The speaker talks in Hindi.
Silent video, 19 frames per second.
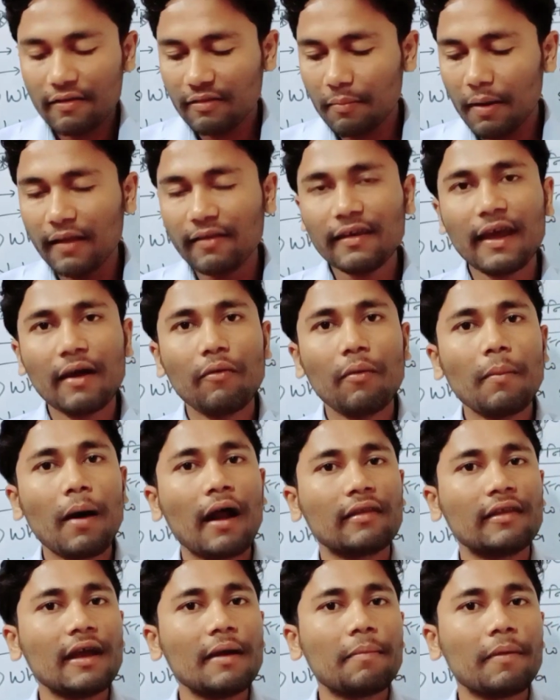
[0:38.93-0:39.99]
सामाजिक एवं
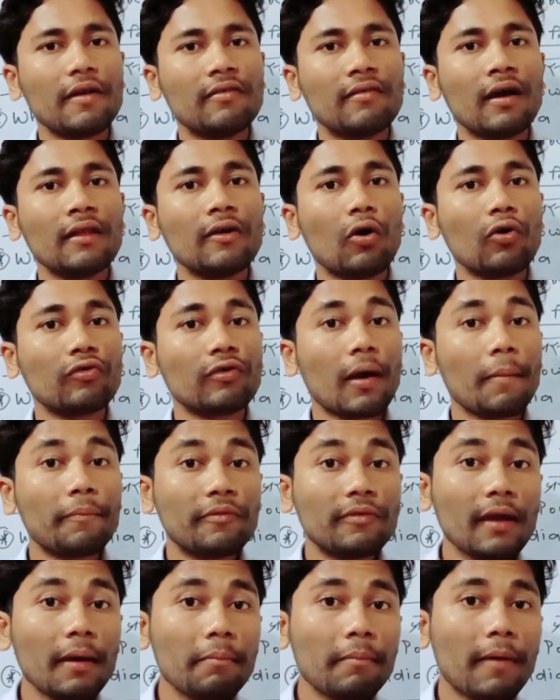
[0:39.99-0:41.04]
आर्थिक परिषद और
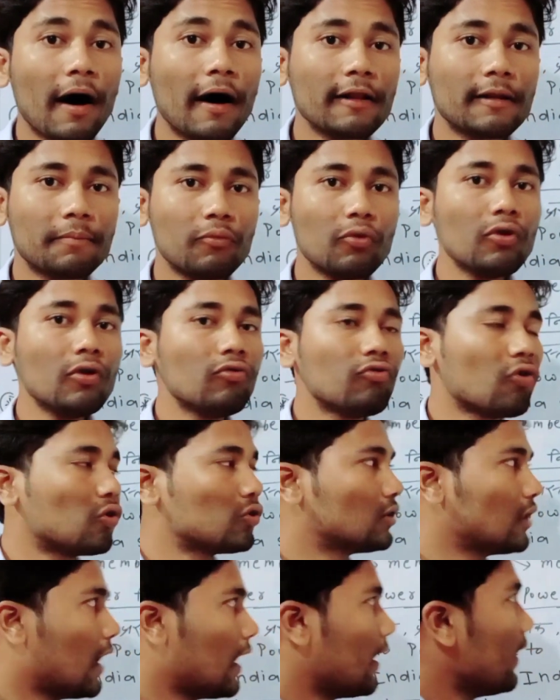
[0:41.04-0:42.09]
सबसे महत्वपूर्ण जो
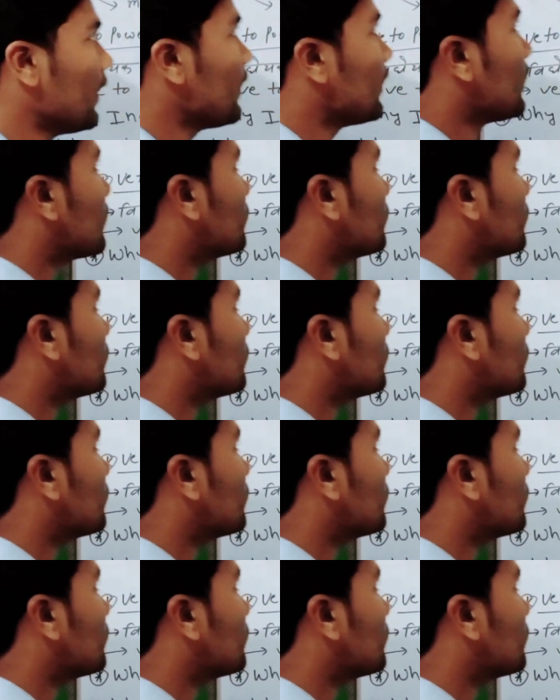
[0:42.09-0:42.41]
होता है